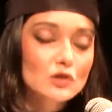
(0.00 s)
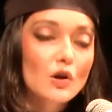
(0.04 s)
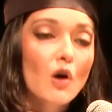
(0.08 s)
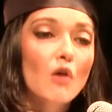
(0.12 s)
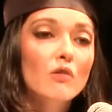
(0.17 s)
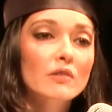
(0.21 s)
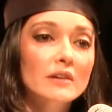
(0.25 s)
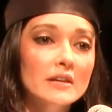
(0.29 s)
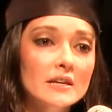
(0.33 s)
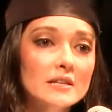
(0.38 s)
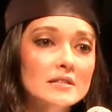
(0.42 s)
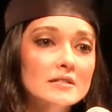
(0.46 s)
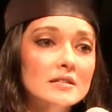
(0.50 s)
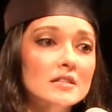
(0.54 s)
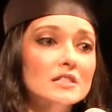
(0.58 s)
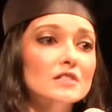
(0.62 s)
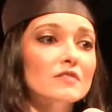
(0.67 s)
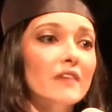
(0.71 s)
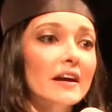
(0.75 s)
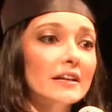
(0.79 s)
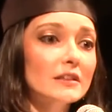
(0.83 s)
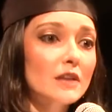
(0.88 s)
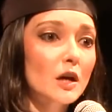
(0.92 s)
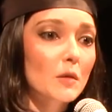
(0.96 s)
conquistas
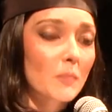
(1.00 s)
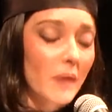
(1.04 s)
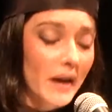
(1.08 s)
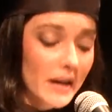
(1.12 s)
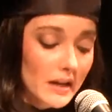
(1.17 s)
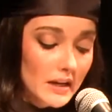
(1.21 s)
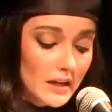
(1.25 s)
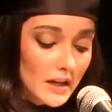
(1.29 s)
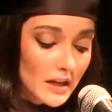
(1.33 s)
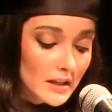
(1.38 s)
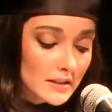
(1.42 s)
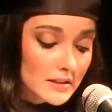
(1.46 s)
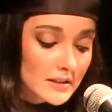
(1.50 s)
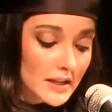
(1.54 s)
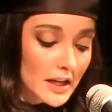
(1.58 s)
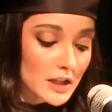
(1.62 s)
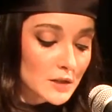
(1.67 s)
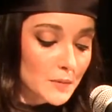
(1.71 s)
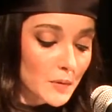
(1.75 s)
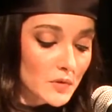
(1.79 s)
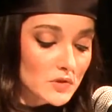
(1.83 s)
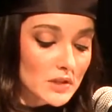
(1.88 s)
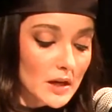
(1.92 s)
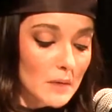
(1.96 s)
vêm também grandes
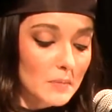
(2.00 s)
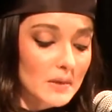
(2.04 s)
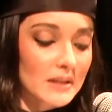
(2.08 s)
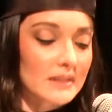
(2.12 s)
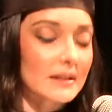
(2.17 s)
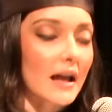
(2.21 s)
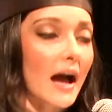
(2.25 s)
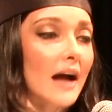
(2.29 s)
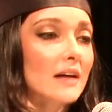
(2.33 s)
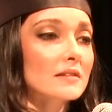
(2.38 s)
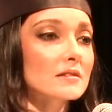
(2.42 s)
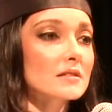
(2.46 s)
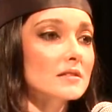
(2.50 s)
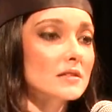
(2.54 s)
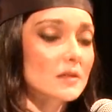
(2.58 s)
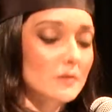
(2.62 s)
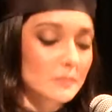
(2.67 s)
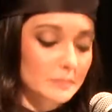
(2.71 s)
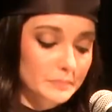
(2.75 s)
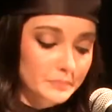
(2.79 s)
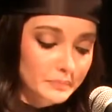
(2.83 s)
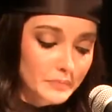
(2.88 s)
responsabilidades.